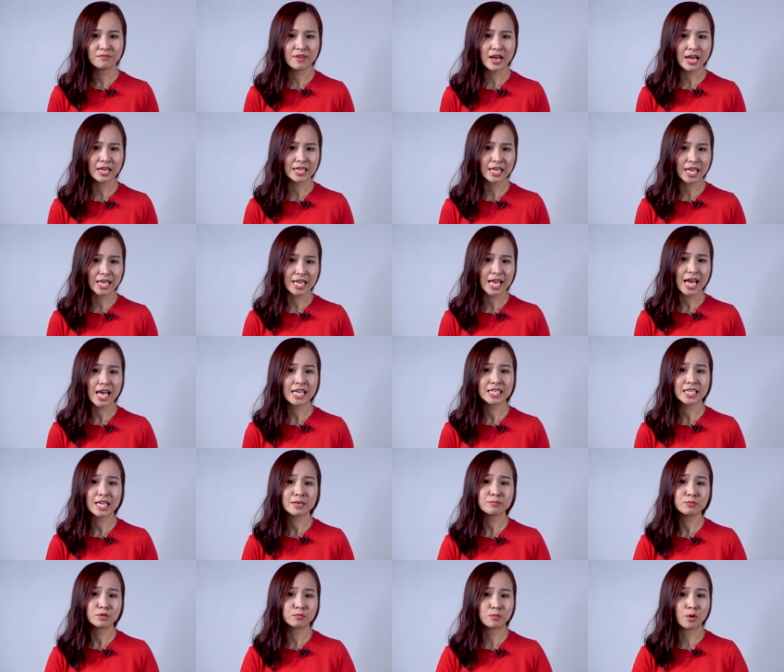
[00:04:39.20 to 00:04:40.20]
Và ngày 2
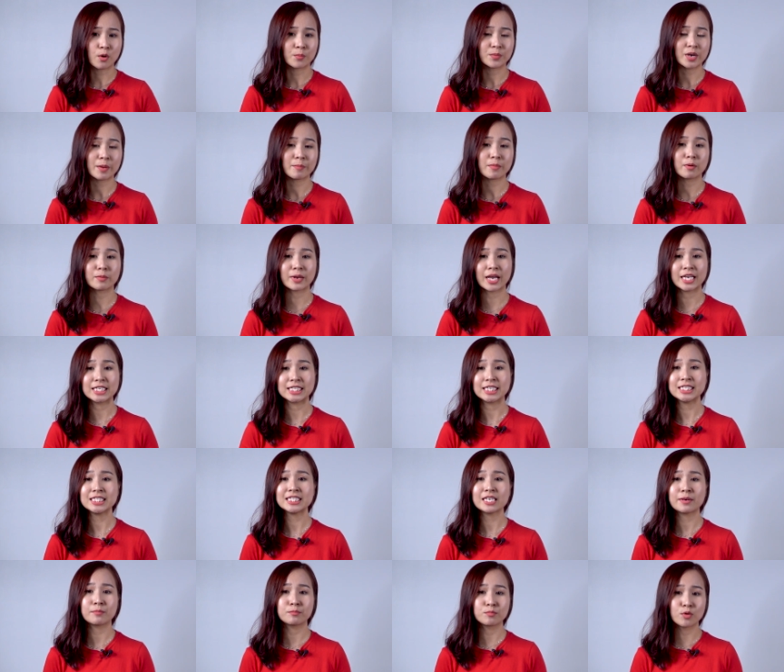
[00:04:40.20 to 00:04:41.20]
tháng 11 năm
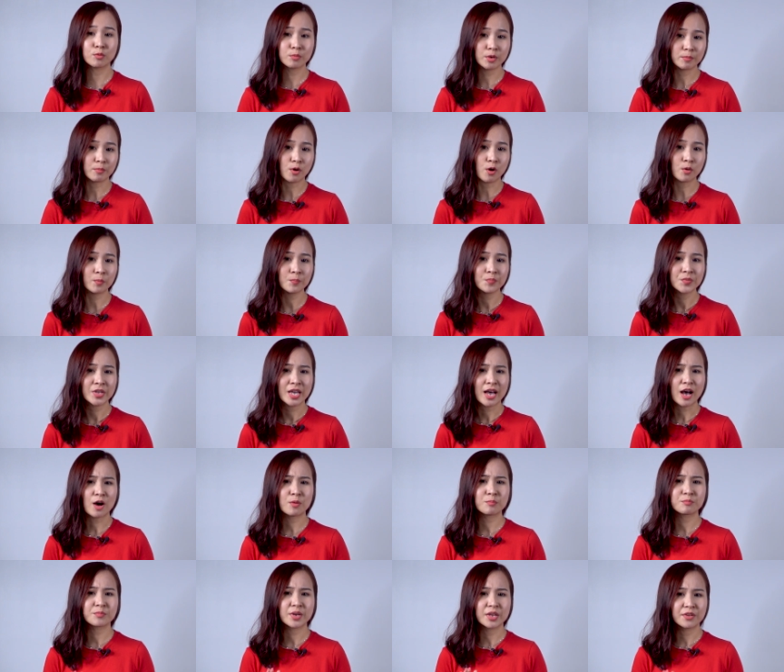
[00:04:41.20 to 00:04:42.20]
1944,
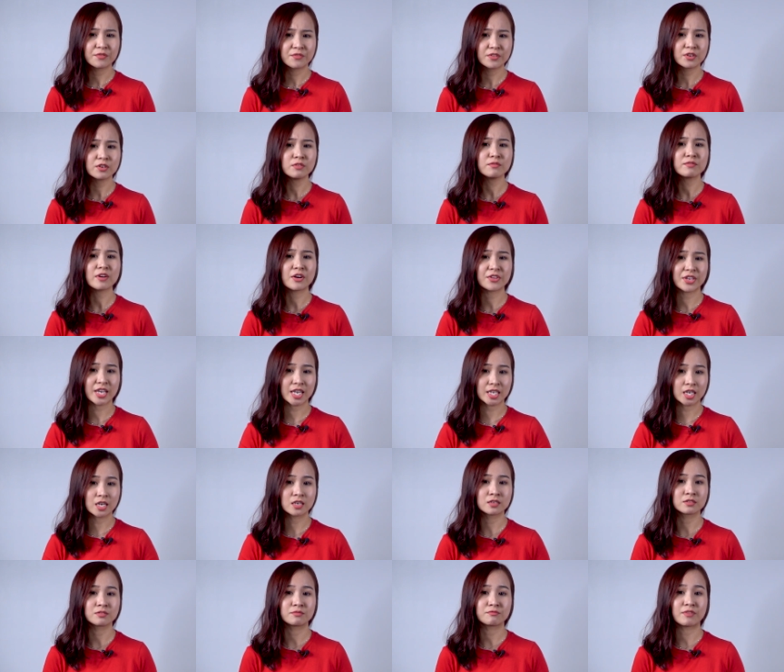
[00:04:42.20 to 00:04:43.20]
ông bị vướng vào dây
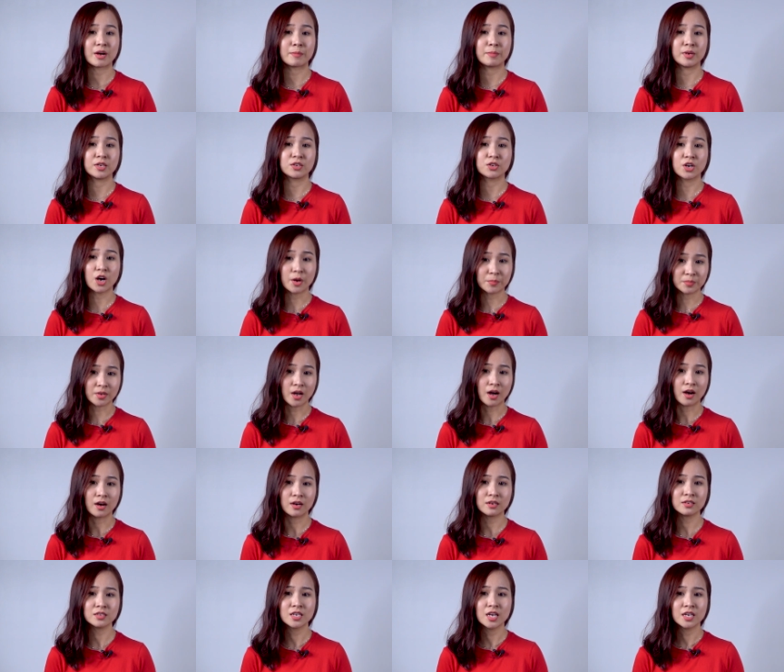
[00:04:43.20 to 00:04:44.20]
thần và bị ngợp
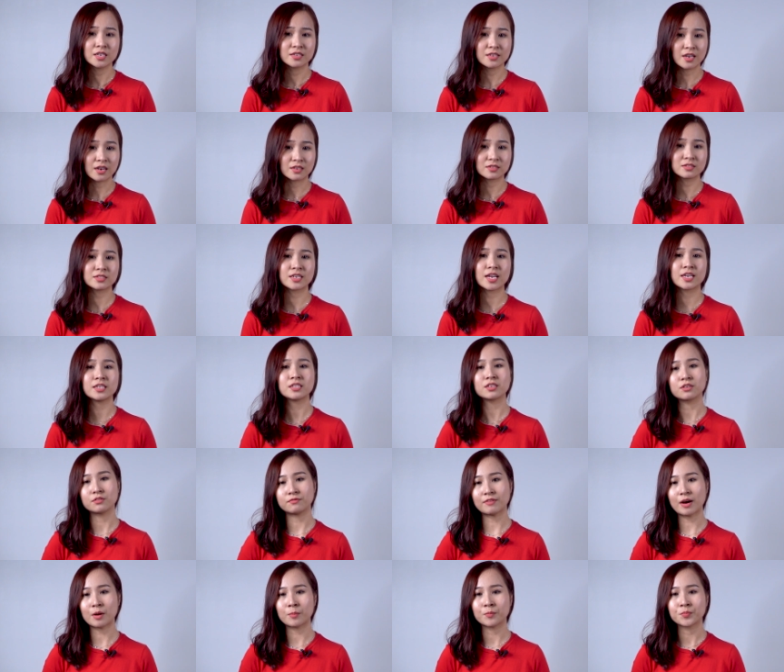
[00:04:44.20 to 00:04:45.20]
thở dẫn đến tử
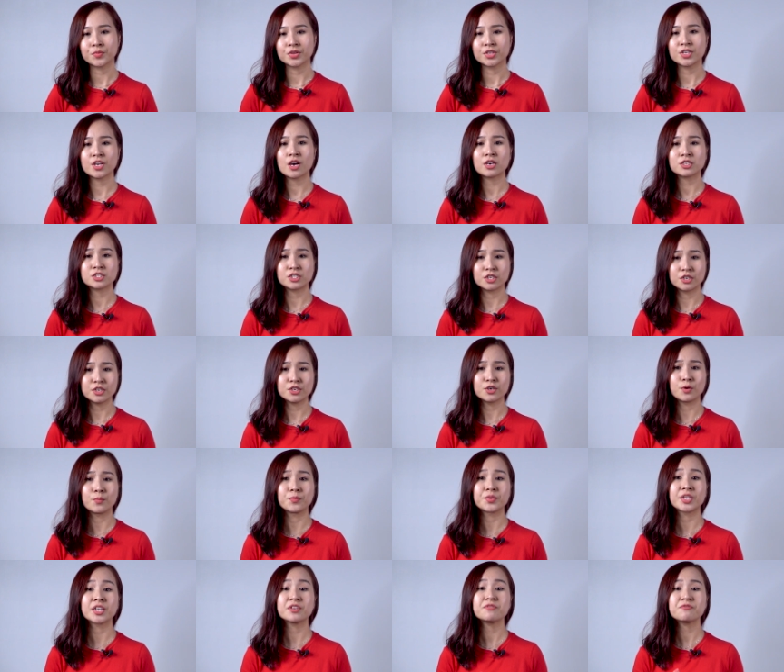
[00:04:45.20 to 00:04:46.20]
vong do sử
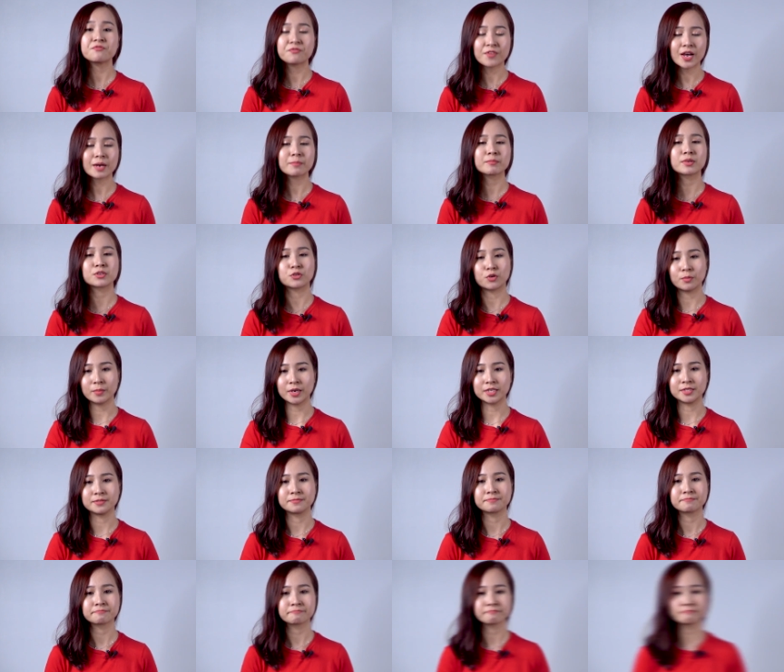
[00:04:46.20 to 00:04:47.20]
dụng chính phát minh của
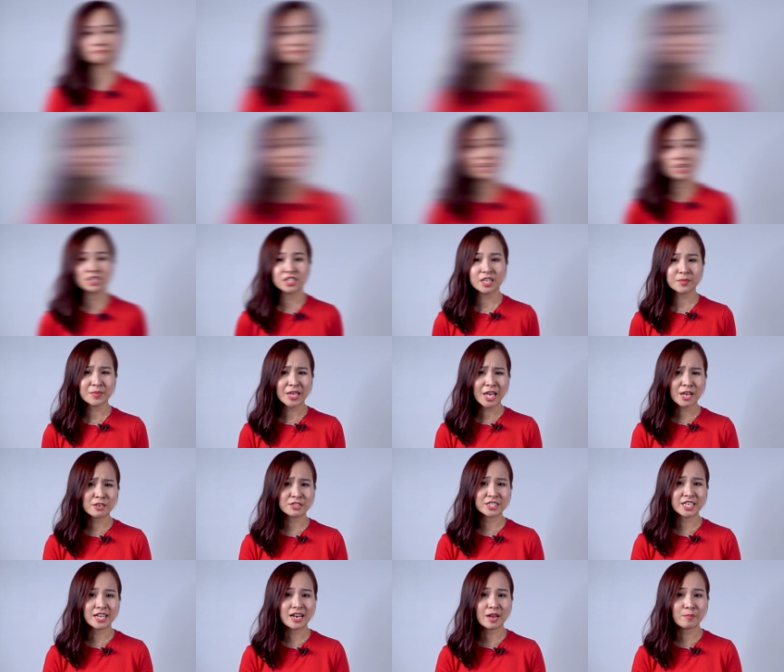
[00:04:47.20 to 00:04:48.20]
mình. Tiếp
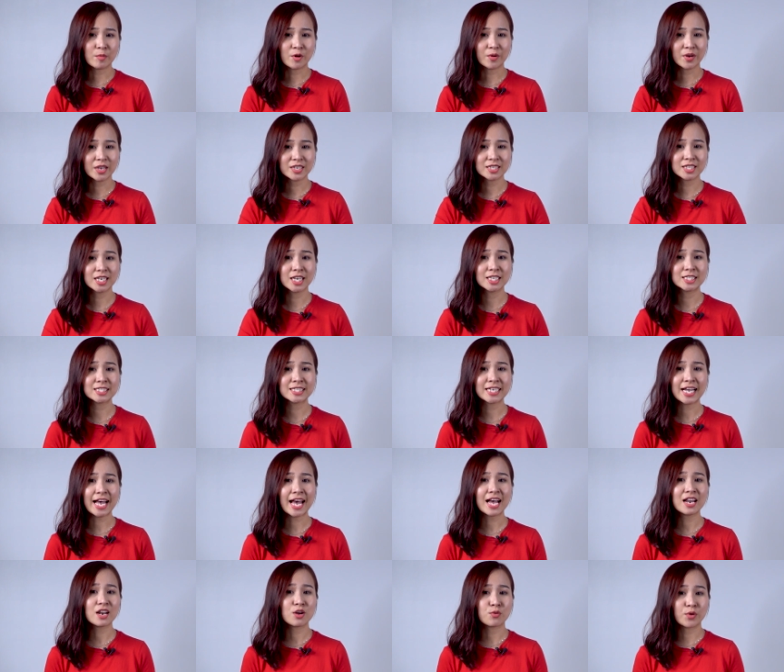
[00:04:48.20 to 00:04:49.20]
theo sẽ là một cái tên
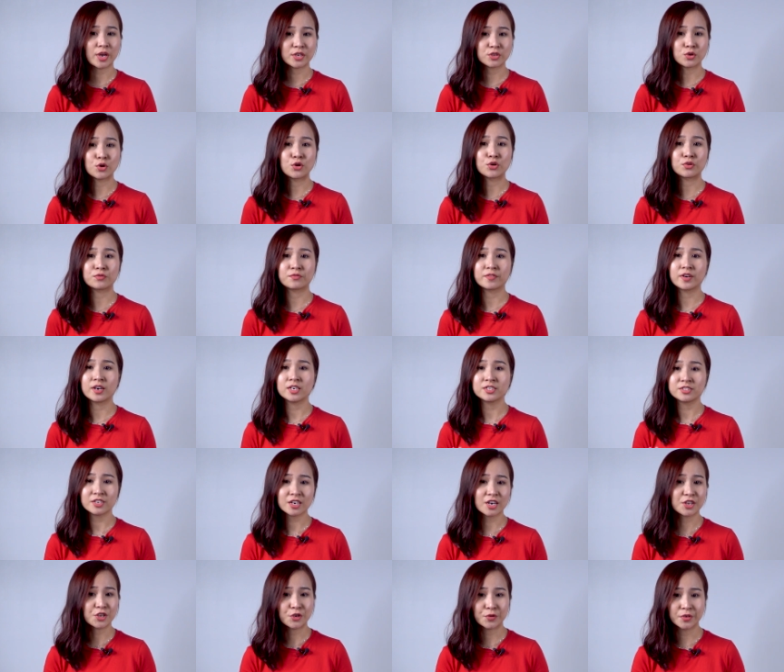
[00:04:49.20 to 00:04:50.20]
khá là quen thuộc với
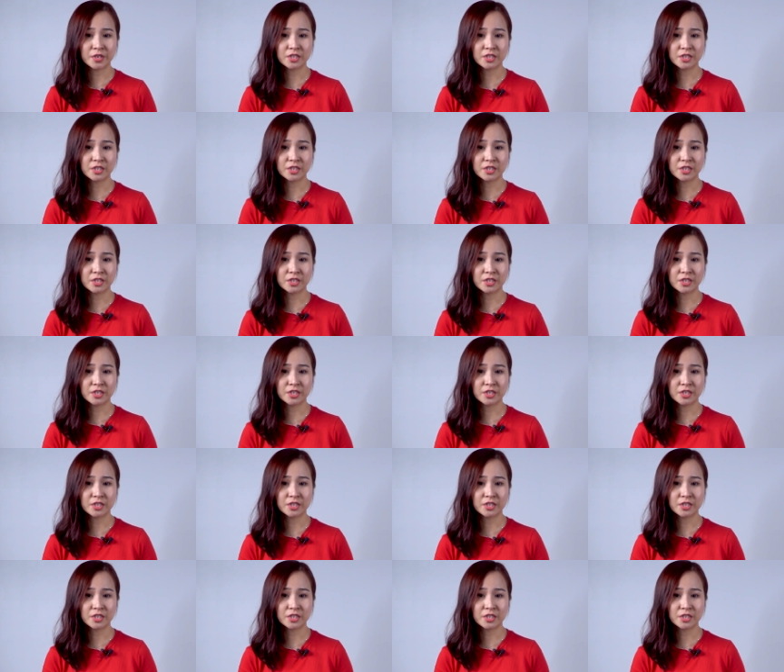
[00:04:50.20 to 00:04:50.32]
rất là nhiều